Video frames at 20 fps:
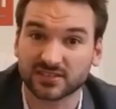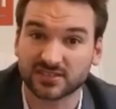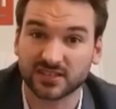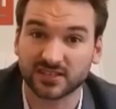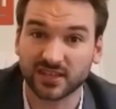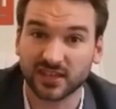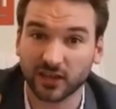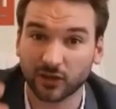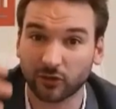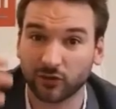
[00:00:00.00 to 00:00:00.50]

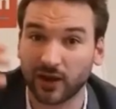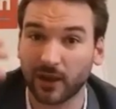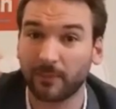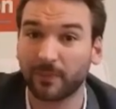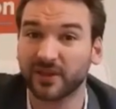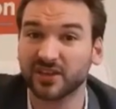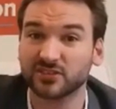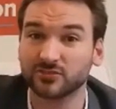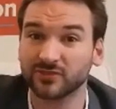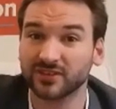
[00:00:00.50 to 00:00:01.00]
C'est-à-dire que la
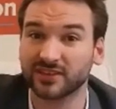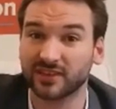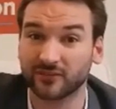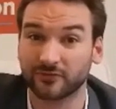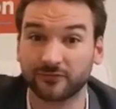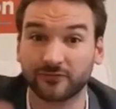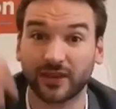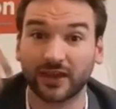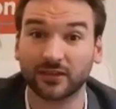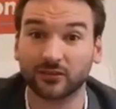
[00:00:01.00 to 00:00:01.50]
prison est
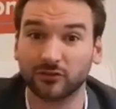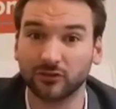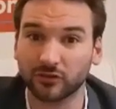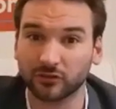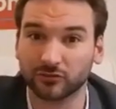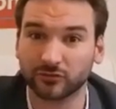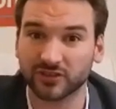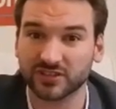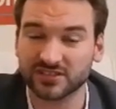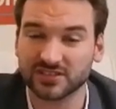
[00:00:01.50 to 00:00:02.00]
un
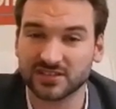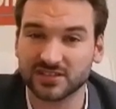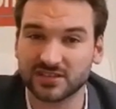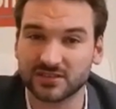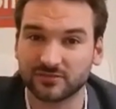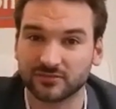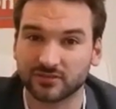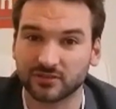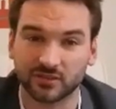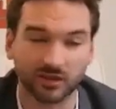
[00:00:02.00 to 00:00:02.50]
facteur de
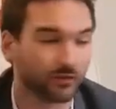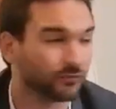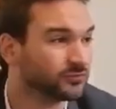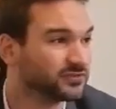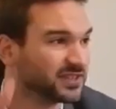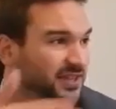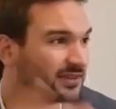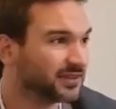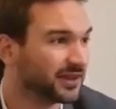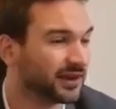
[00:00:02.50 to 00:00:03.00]
récidive.
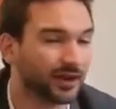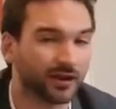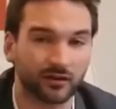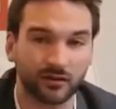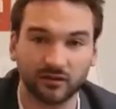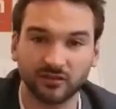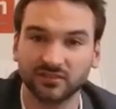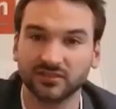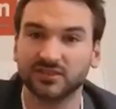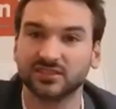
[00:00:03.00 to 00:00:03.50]
Vous êtes
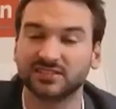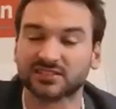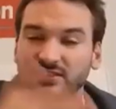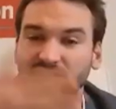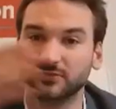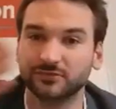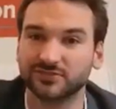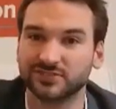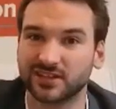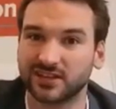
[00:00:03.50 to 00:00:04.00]
délinquant,
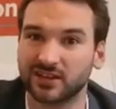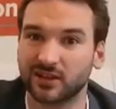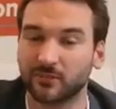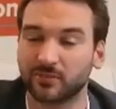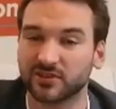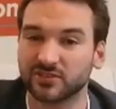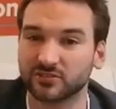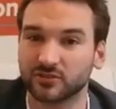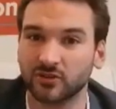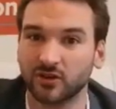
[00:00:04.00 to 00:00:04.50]
si vous allez en
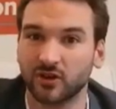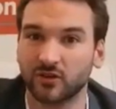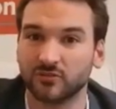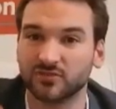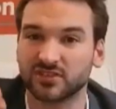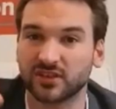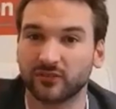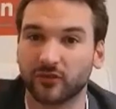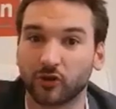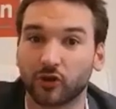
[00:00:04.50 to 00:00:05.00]
prison,
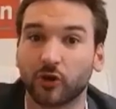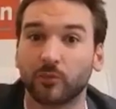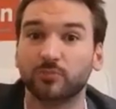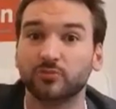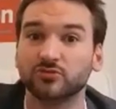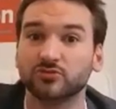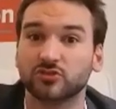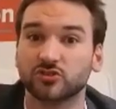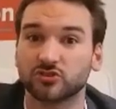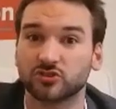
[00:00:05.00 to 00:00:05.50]
vous avez encore
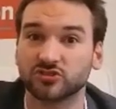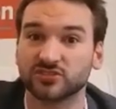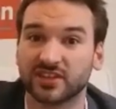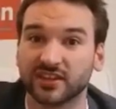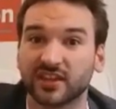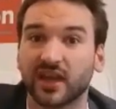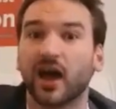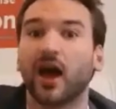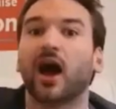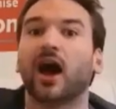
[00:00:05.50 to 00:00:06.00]
plus de chances
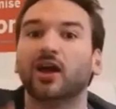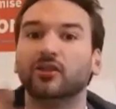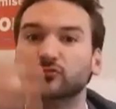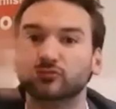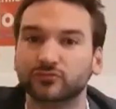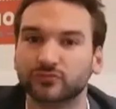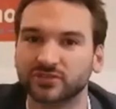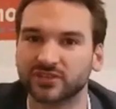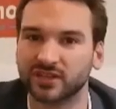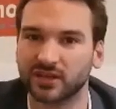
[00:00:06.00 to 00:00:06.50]
d'être à
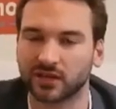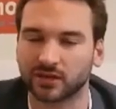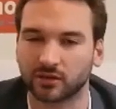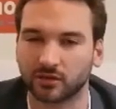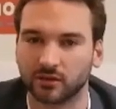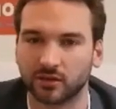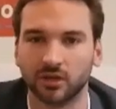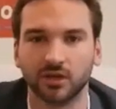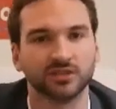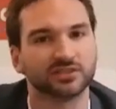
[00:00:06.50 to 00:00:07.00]
nouveau
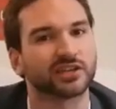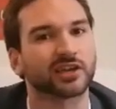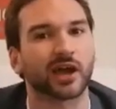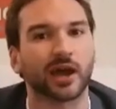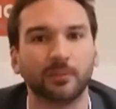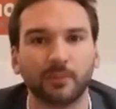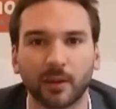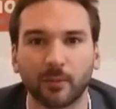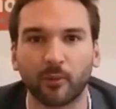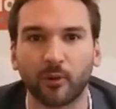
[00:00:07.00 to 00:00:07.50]
délinquant. C'est
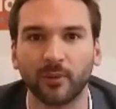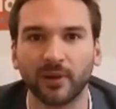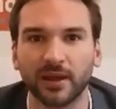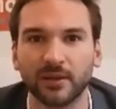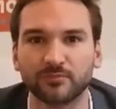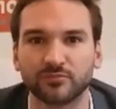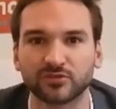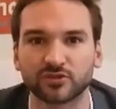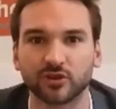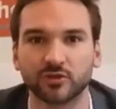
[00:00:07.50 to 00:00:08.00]
quand même un
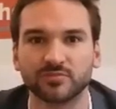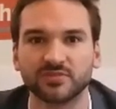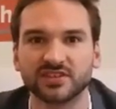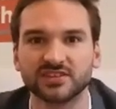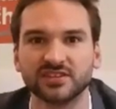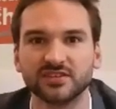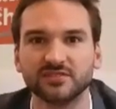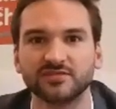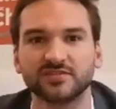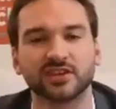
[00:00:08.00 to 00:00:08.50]
problème, puisque
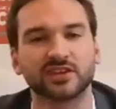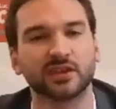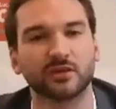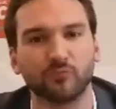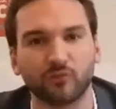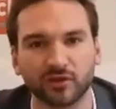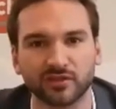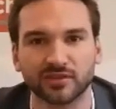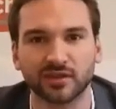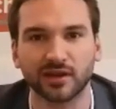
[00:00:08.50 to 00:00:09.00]
l'objectif, c'est qu'il y
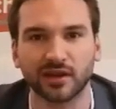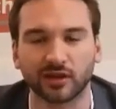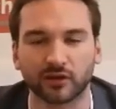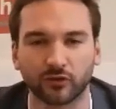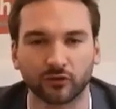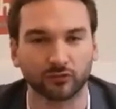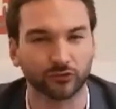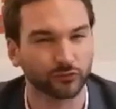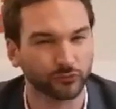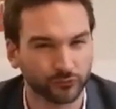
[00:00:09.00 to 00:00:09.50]
ait moins de
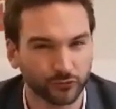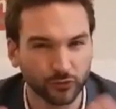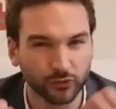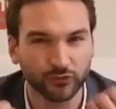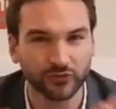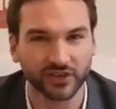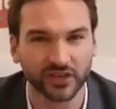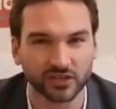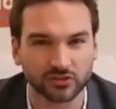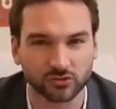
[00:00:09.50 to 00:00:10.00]
délinquants. Donc il faut
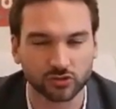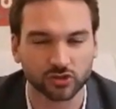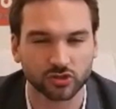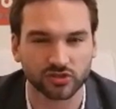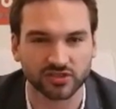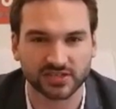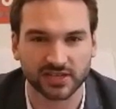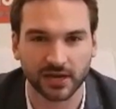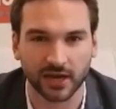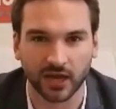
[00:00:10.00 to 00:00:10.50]
ouvrir ce
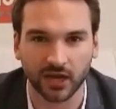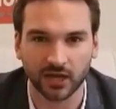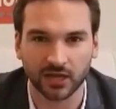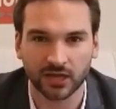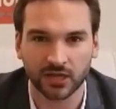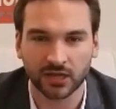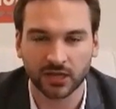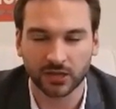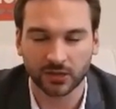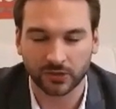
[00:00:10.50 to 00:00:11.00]
chantier-là
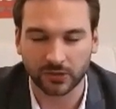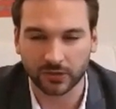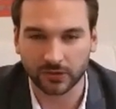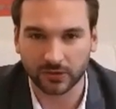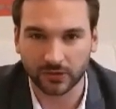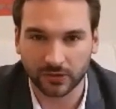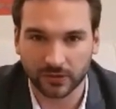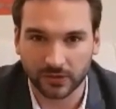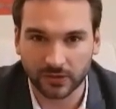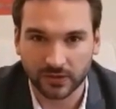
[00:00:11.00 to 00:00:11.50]

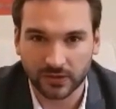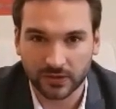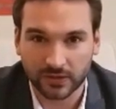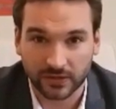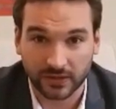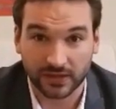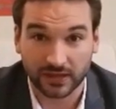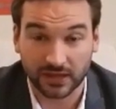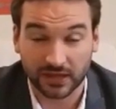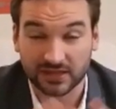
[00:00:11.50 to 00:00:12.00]
euh,
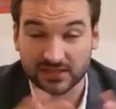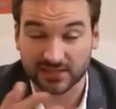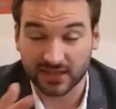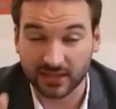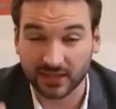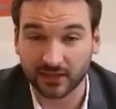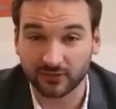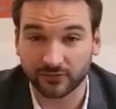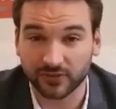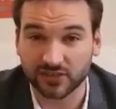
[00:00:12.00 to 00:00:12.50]
et,
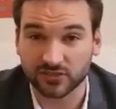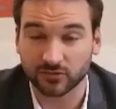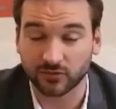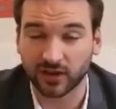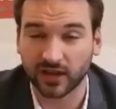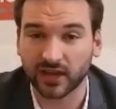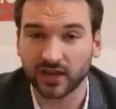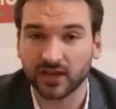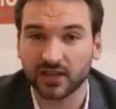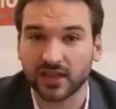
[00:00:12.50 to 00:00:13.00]
cette
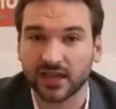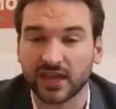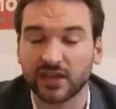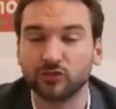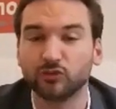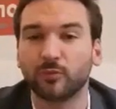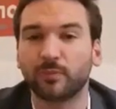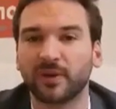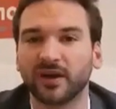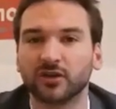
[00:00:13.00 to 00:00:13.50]
réflexion-là,
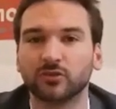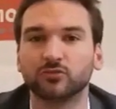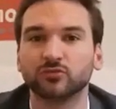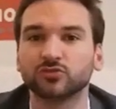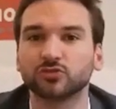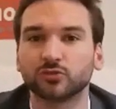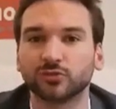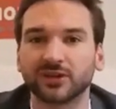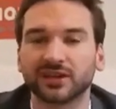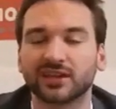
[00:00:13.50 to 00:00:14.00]
et non pas
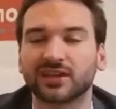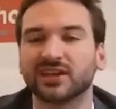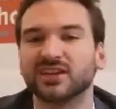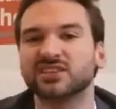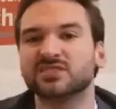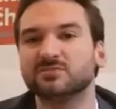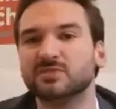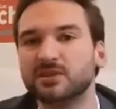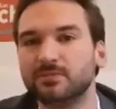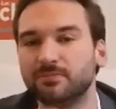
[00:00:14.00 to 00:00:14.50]
construire
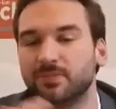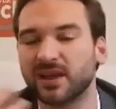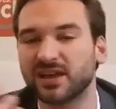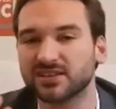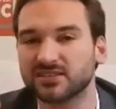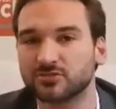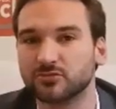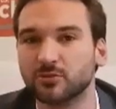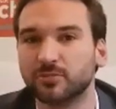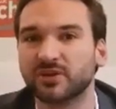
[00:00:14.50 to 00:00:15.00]
15 000
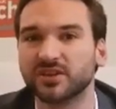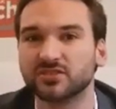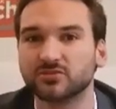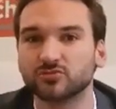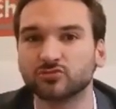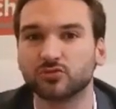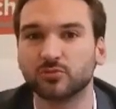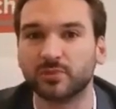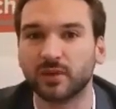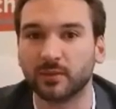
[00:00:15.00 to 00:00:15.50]
places de
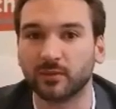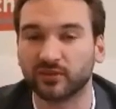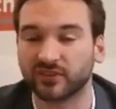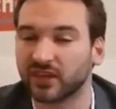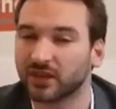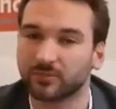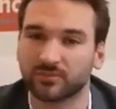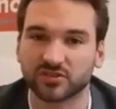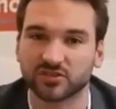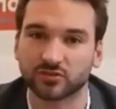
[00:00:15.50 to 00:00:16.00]
prison
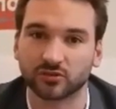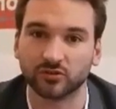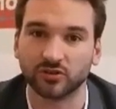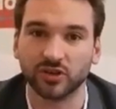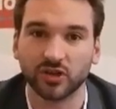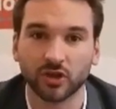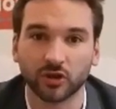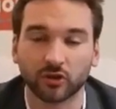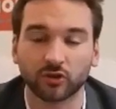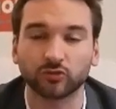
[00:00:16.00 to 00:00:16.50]
supplémentaires, parce que
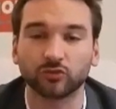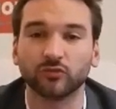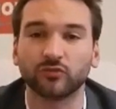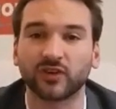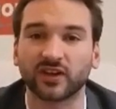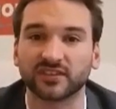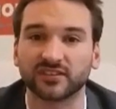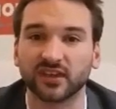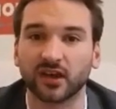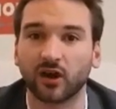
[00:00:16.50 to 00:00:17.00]
quand on
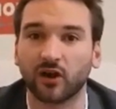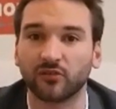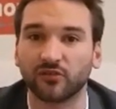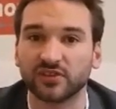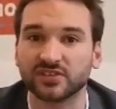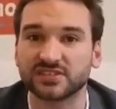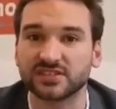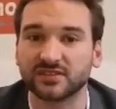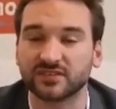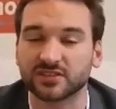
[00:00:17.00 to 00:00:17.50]
fera ça, en
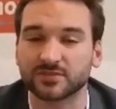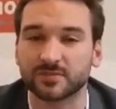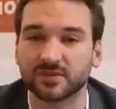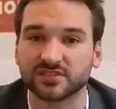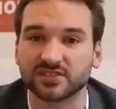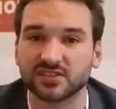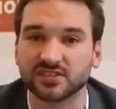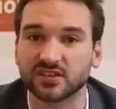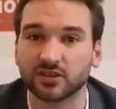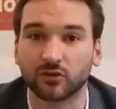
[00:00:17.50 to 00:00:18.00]
fait, ce qui va se
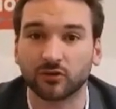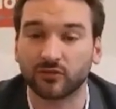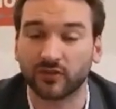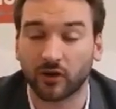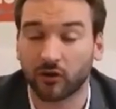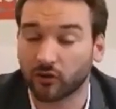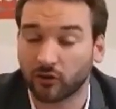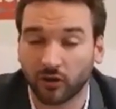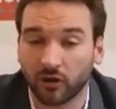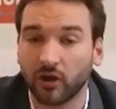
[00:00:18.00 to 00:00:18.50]
passer, c'est qu'on
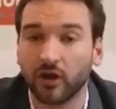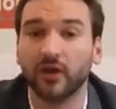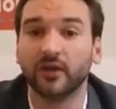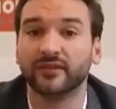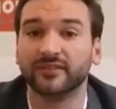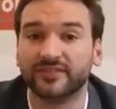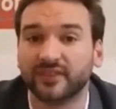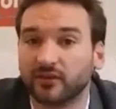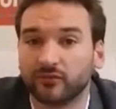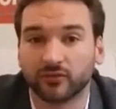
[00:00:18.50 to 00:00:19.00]
va encore
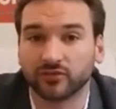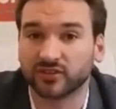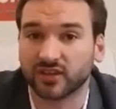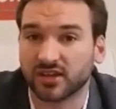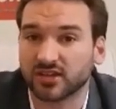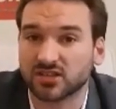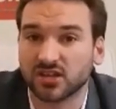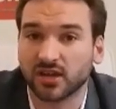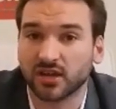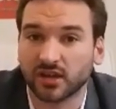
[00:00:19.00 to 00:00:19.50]

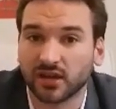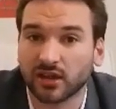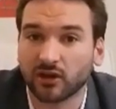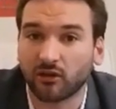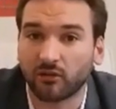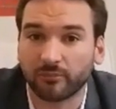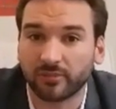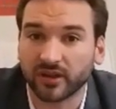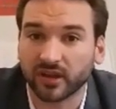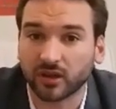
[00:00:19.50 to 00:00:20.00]
davantage les
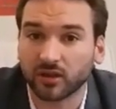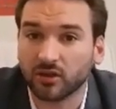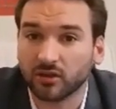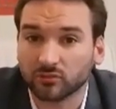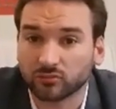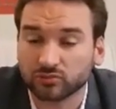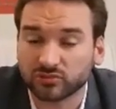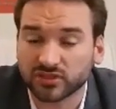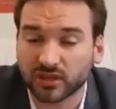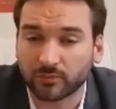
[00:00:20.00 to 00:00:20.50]
remplir,
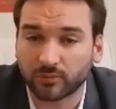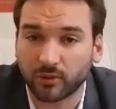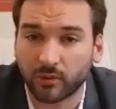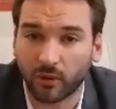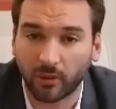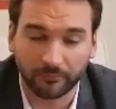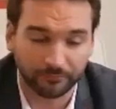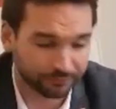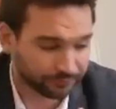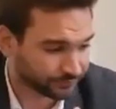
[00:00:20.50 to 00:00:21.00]
tout
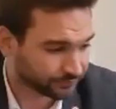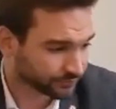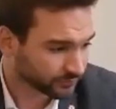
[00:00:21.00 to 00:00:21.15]
simplement.